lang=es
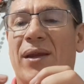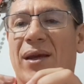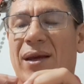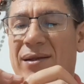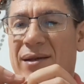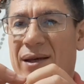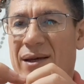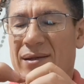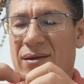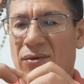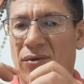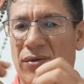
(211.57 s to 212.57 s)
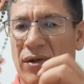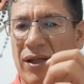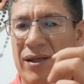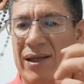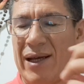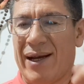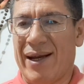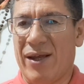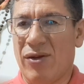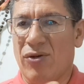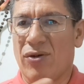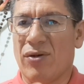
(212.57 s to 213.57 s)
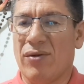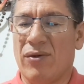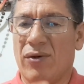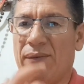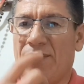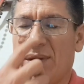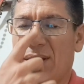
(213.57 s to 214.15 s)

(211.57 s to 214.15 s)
que seas un integrador, ¿no?